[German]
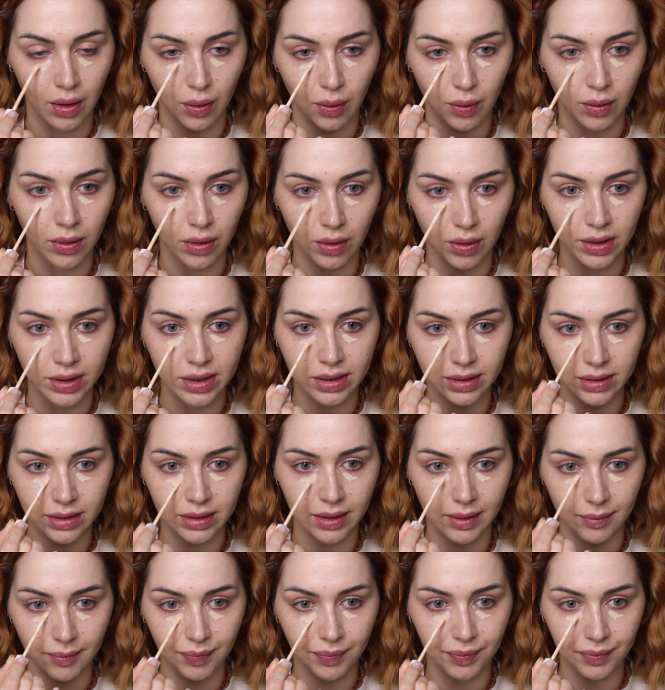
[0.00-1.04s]
Und Leute,
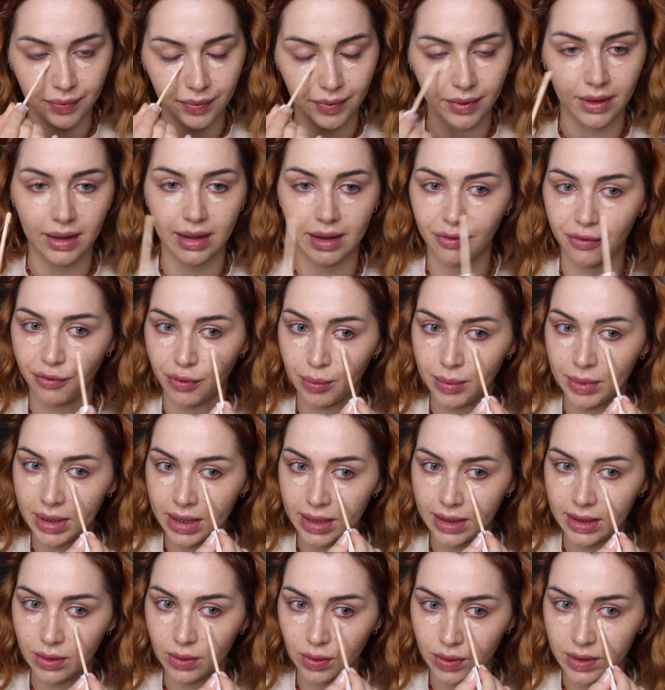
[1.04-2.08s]
für
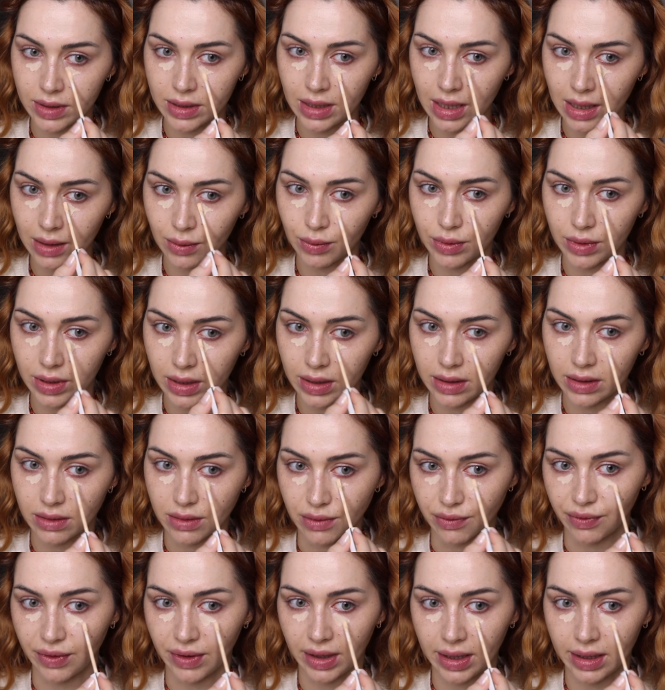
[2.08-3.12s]
mich die Concealer-Routine
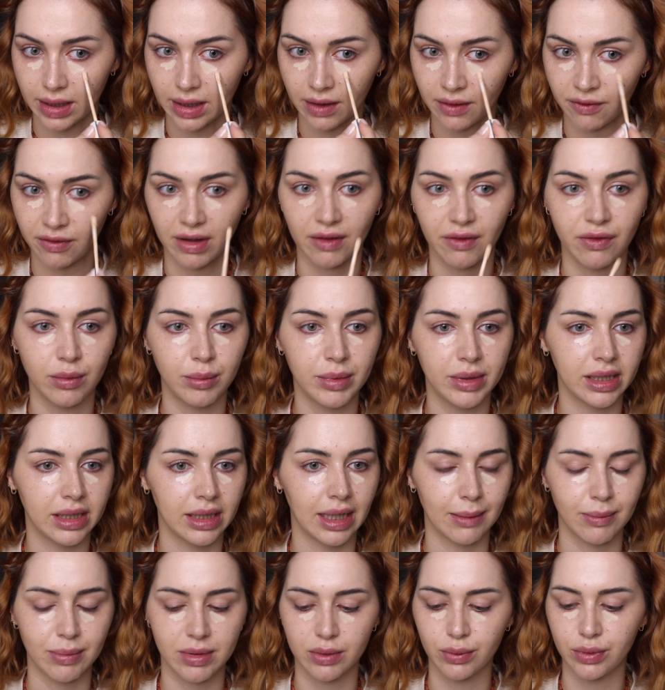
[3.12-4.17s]
zu verändern, war für mich ein
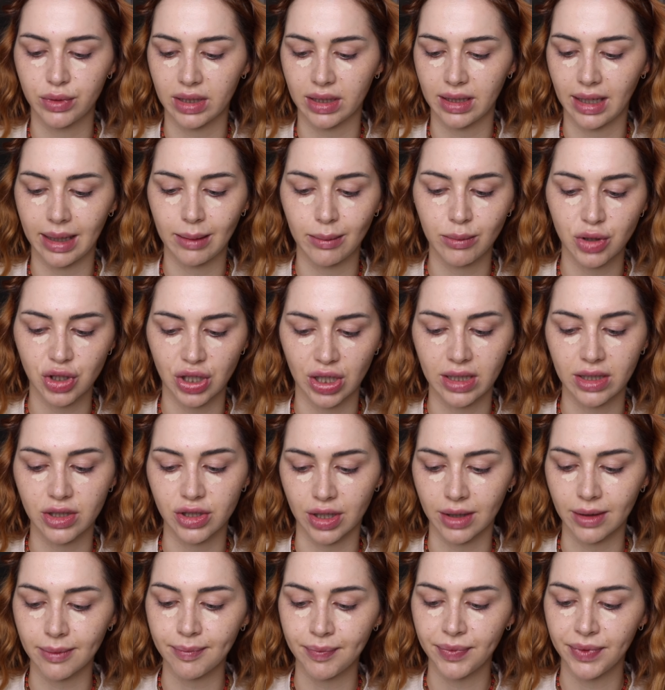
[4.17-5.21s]
absoluter
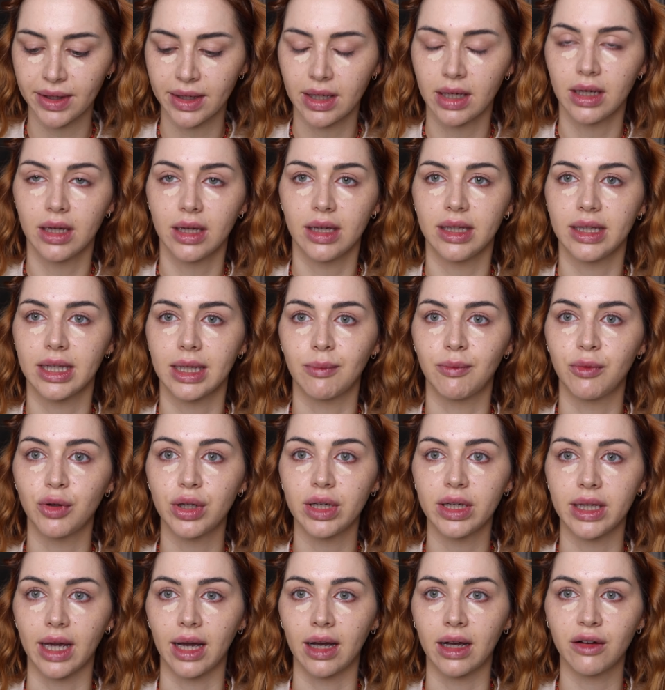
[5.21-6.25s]
Gamechanger. Ich habe
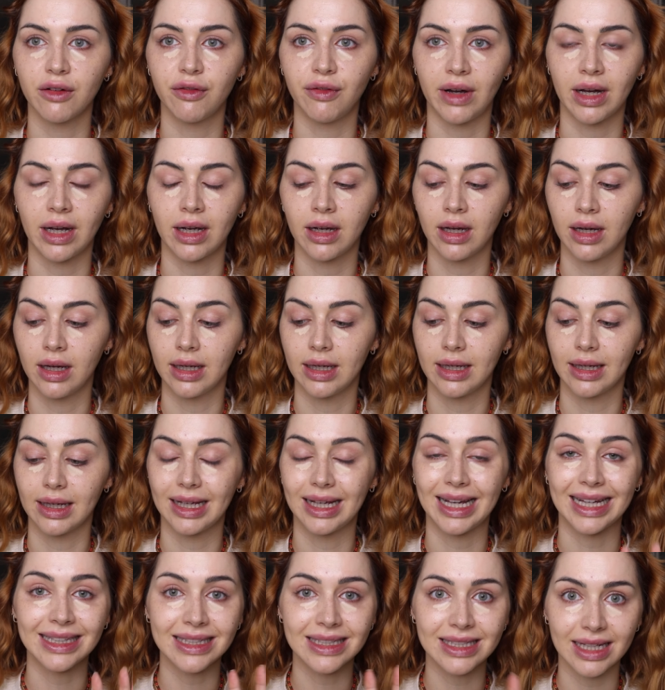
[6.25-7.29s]
wirklich angefangen,
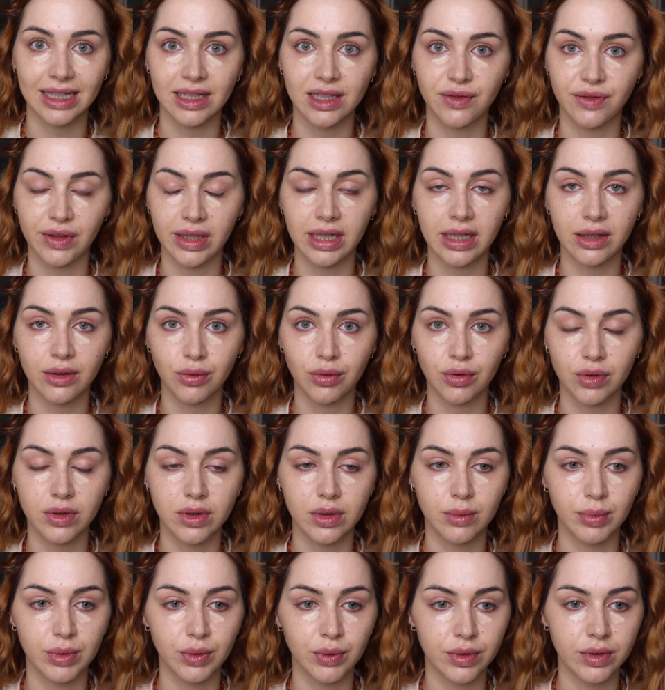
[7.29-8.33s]
ganz, ganz wenig nur noch
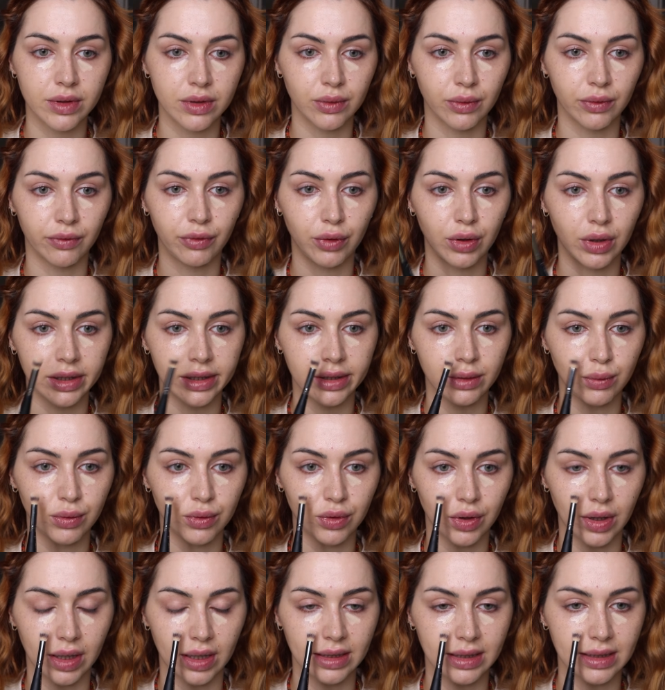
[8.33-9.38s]
zu benutzen und wirklich nur
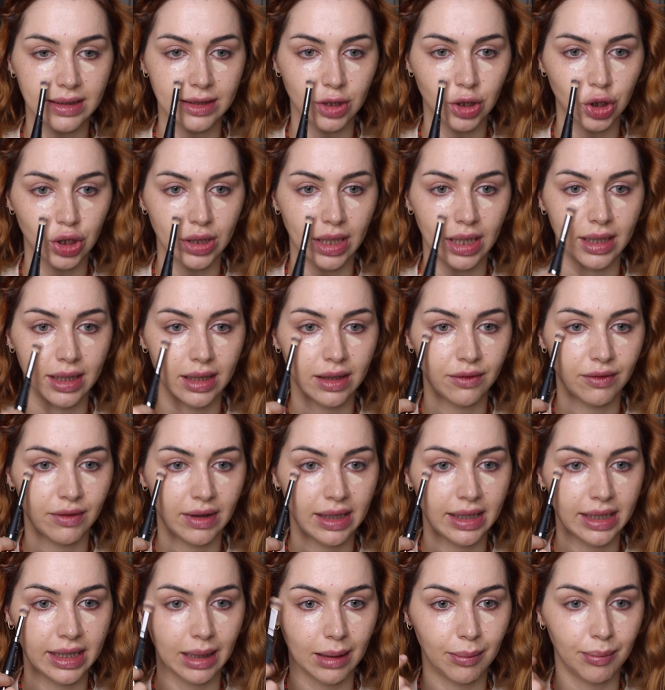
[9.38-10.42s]
noch an dieser Stelle,
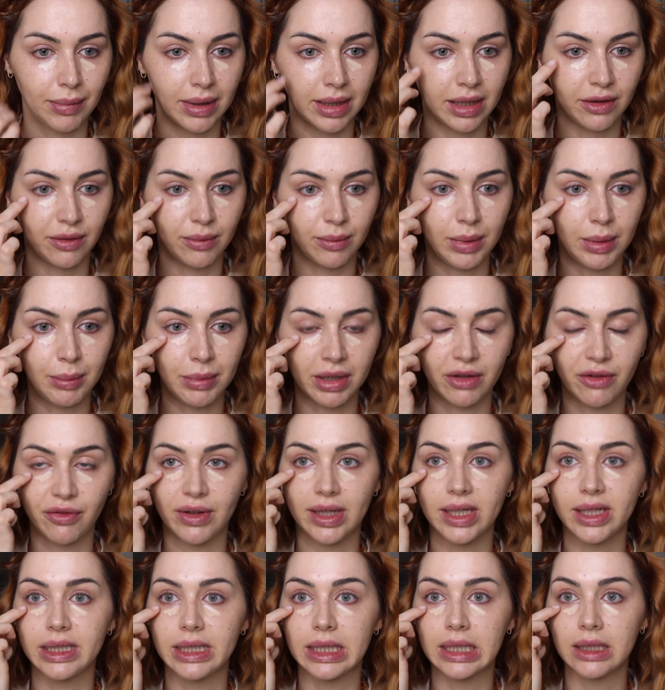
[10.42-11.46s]
weil ich habe meine
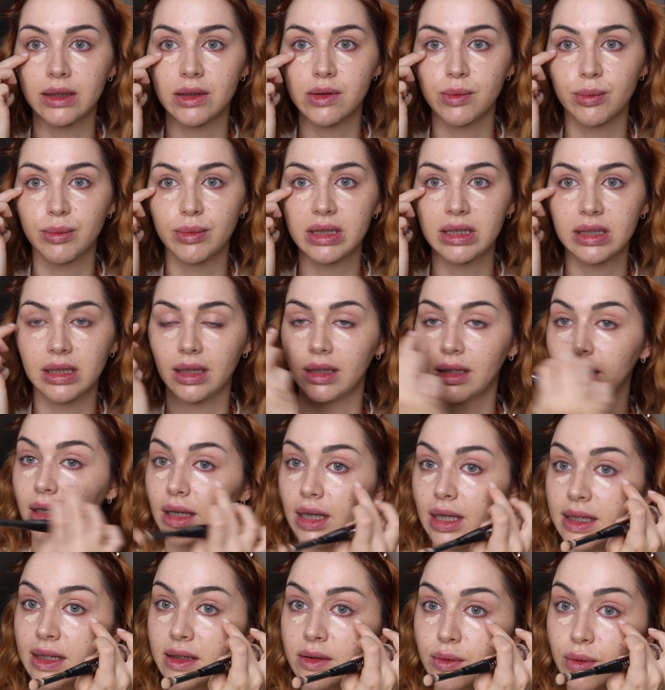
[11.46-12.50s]
Mimikfältchen so ein bisschen
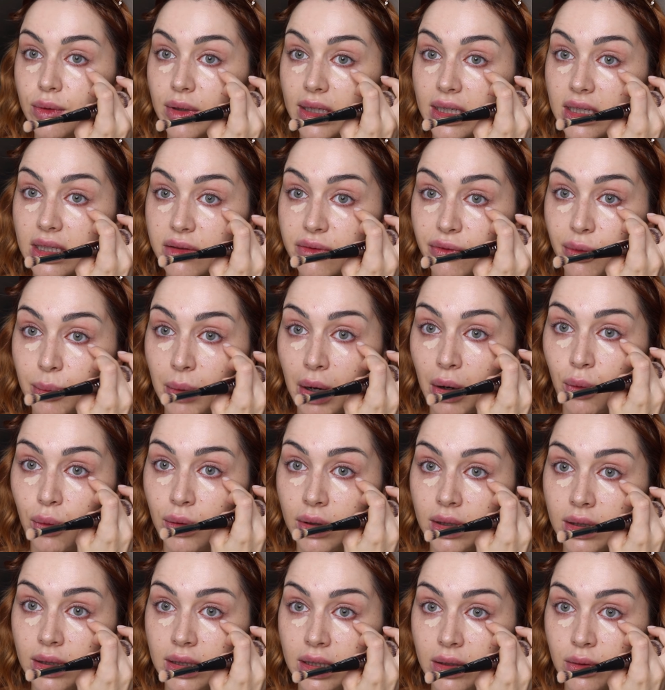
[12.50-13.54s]
links und rechts vom
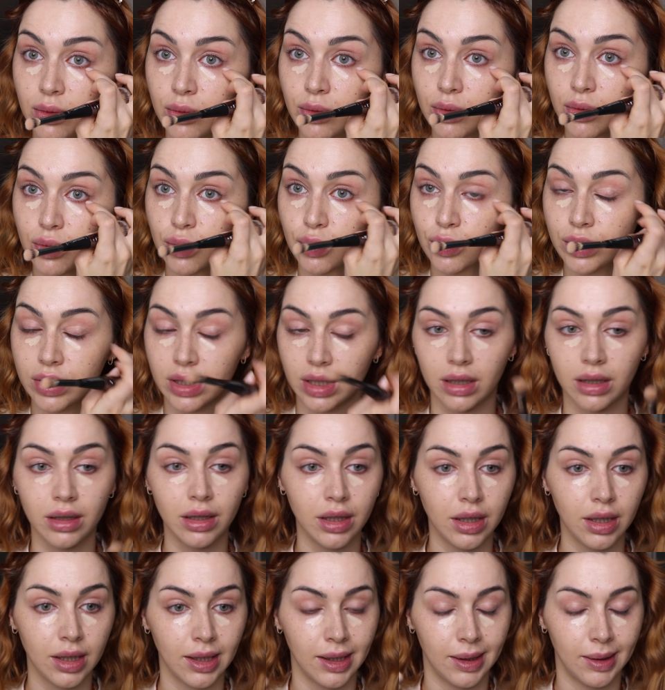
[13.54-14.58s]
Auge, hier unten drunter.
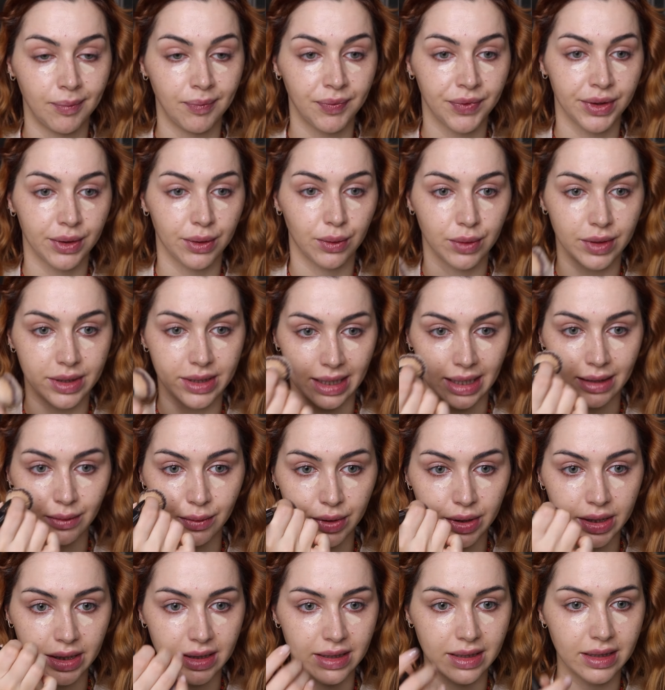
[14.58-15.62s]
Und
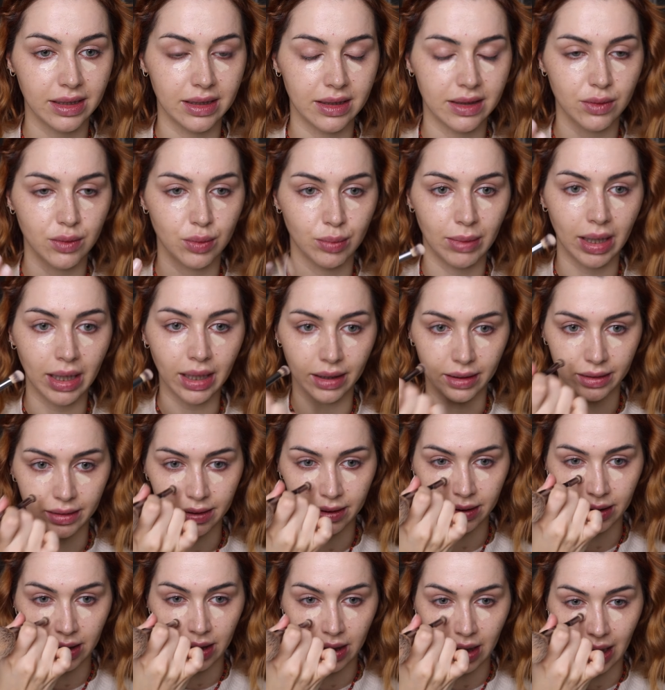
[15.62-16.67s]
dadurch, dass ich das so
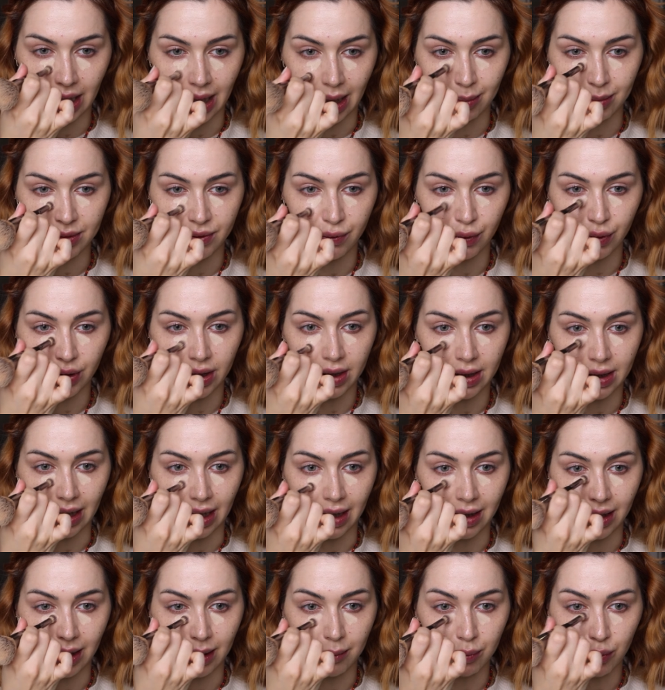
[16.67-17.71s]
mache, habe ich wirklich
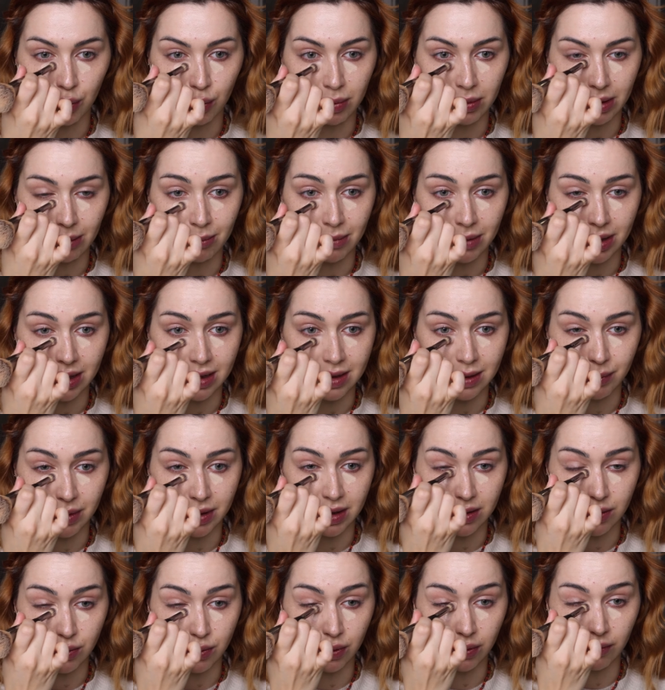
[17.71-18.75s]
gar kein Problem mehr, dass mir
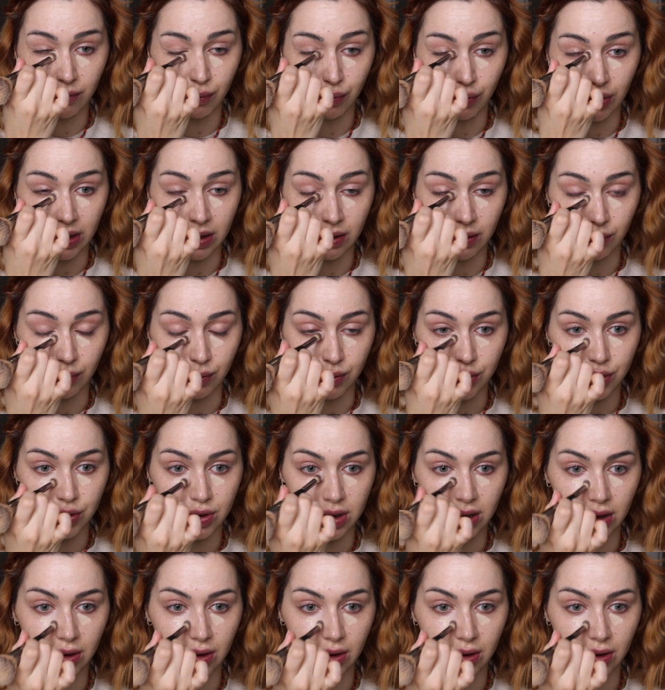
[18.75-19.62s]
das irgendwo hinrutscht.